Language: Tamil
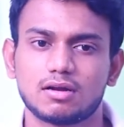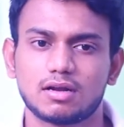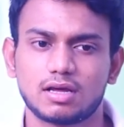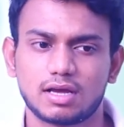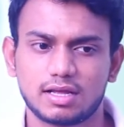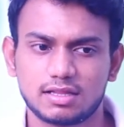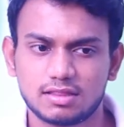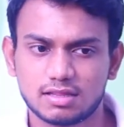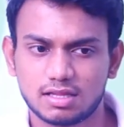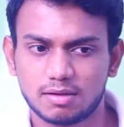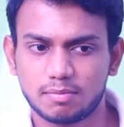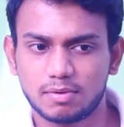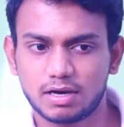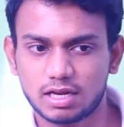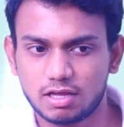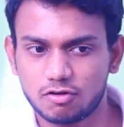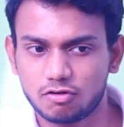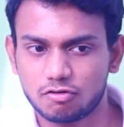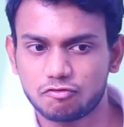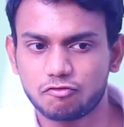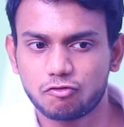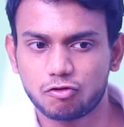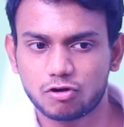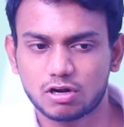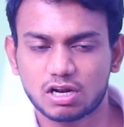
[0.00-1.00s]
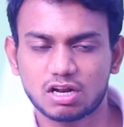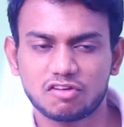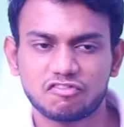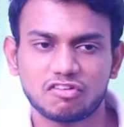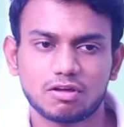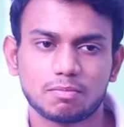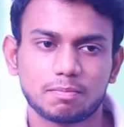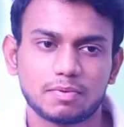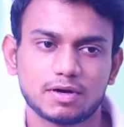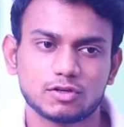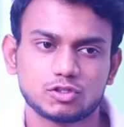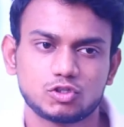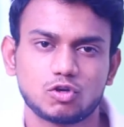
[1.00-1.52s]
நான் இந்த மாதிரி ஒரு
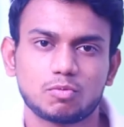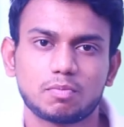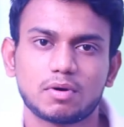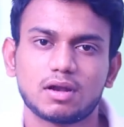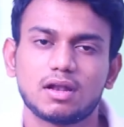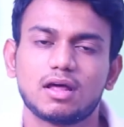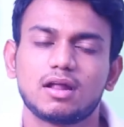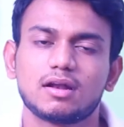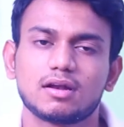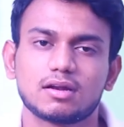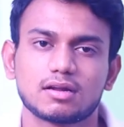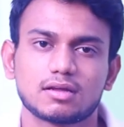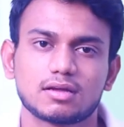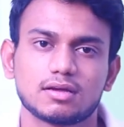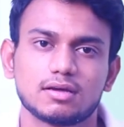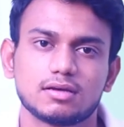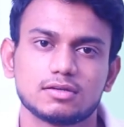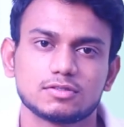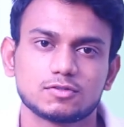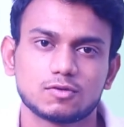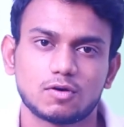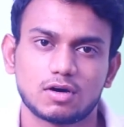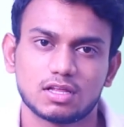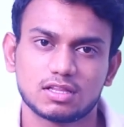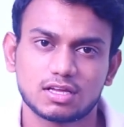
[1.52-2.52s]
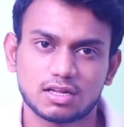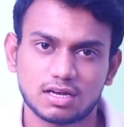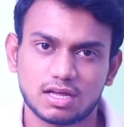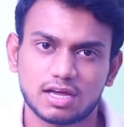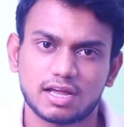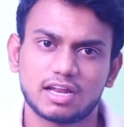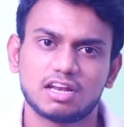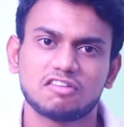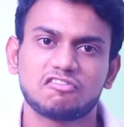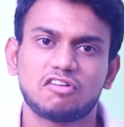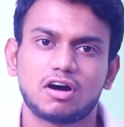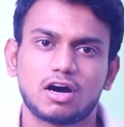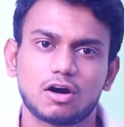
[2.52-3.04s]
ஃபோட்டோகிராஃபியை பர்சியூ பண்ணலான் இருக்கேன் ஸோ அதுக்கு
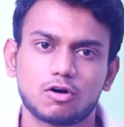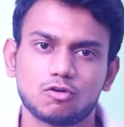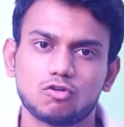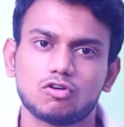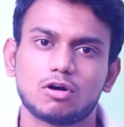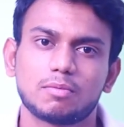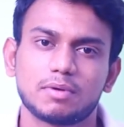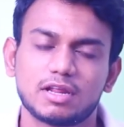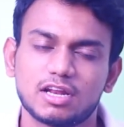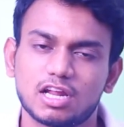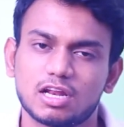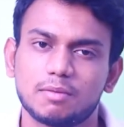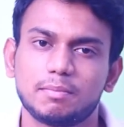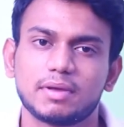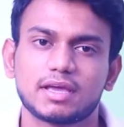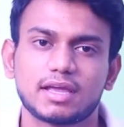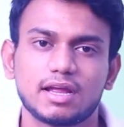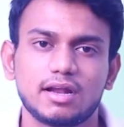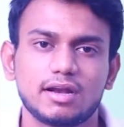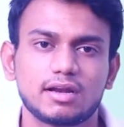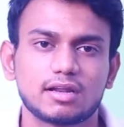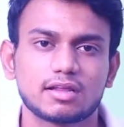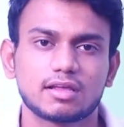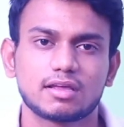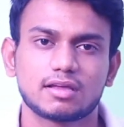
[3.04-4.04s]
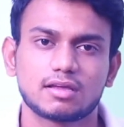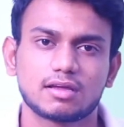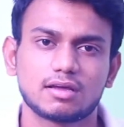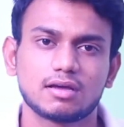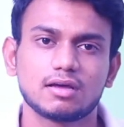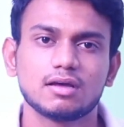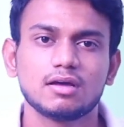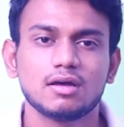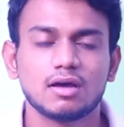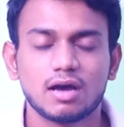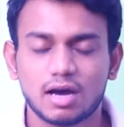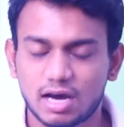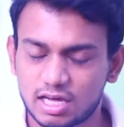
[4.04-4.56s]
நாங்கள் என்ன வாங்கணும் அப்படின்னு நிறைய பேர் கேட்டிருக்கீங்க
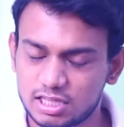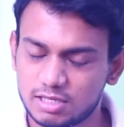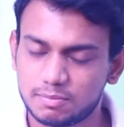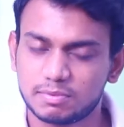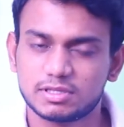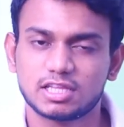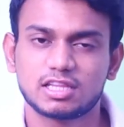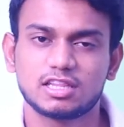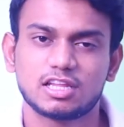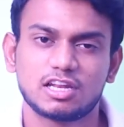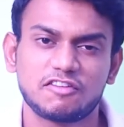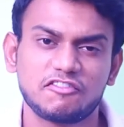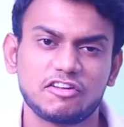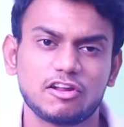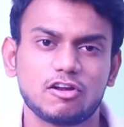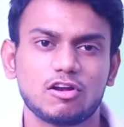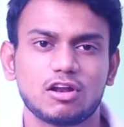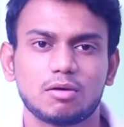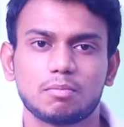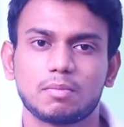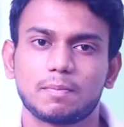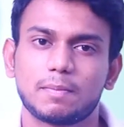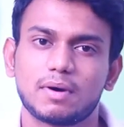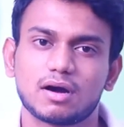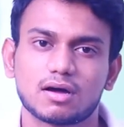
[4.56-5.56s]
அதை பற்றி இந்த வீடியோவில் நம்ம